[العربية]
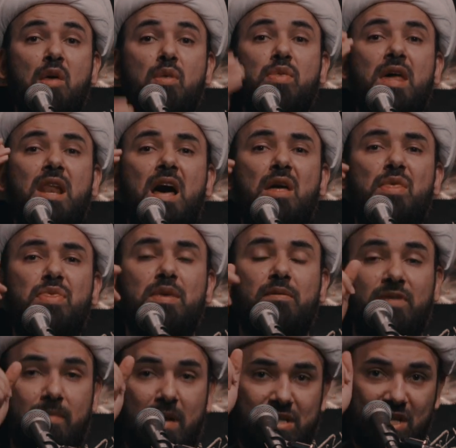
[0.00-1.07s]
ثلاث
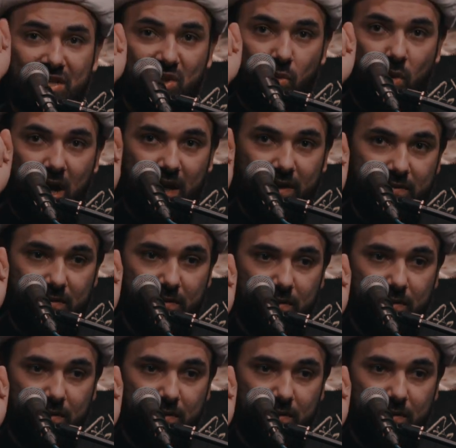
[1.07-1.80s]
في مجلس واحد